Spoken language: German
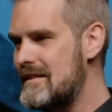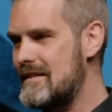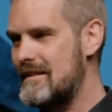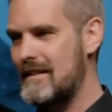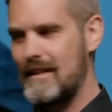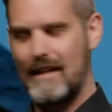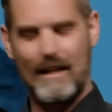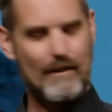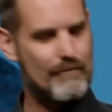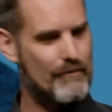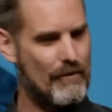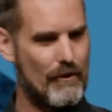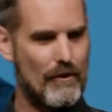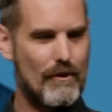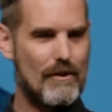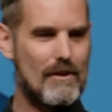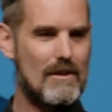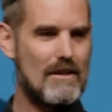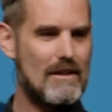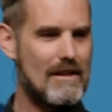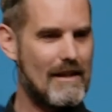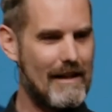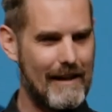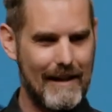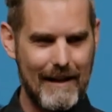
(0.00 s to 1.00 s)
ich
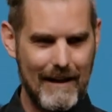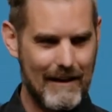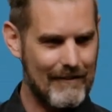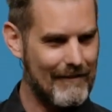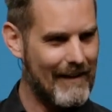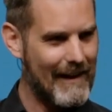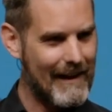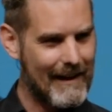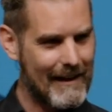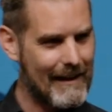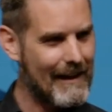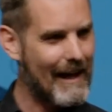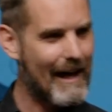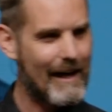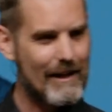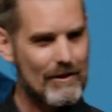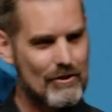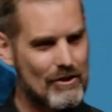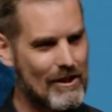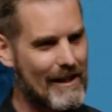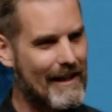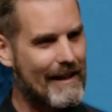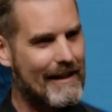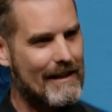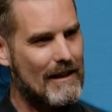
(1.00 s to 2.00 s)
fühle irgendwelche
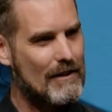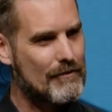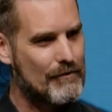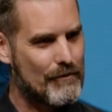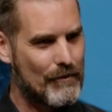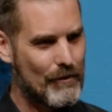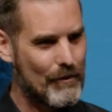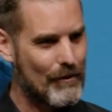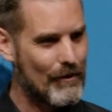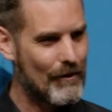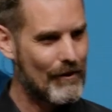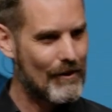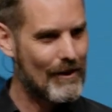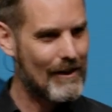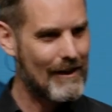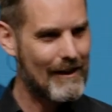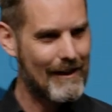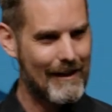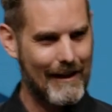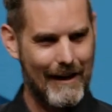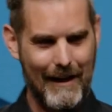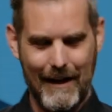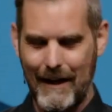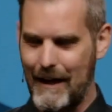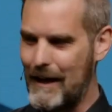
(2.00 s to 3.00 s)
geistlichen
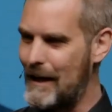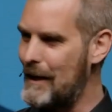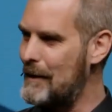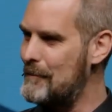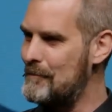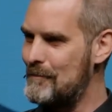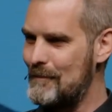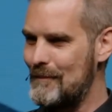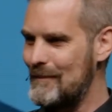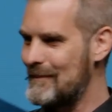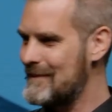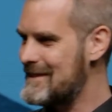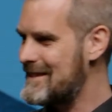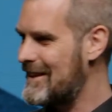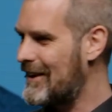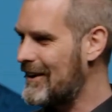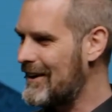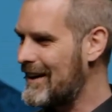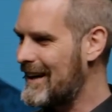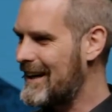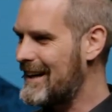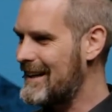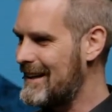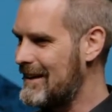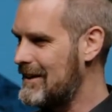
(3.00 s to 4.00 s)
Gefühle, ähm,
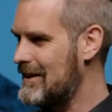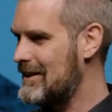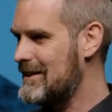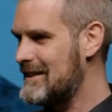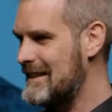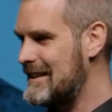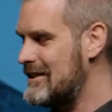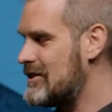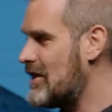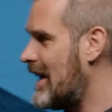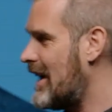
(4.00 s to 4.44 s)
Sachen, ja, ist